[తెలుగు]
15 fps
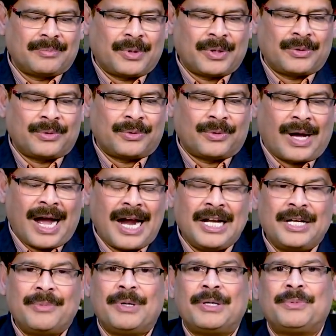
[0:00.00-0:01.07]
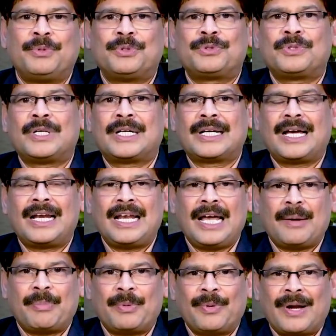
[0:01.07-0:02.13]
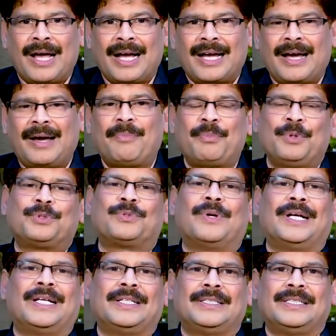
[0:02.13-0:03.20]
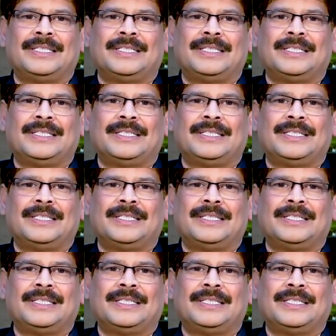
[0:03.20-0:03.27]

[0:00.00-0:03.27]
మనం ఆయింట్మెంట్ పూసుకున్నట్టుగా లేపనంలాగా పూసుకోండి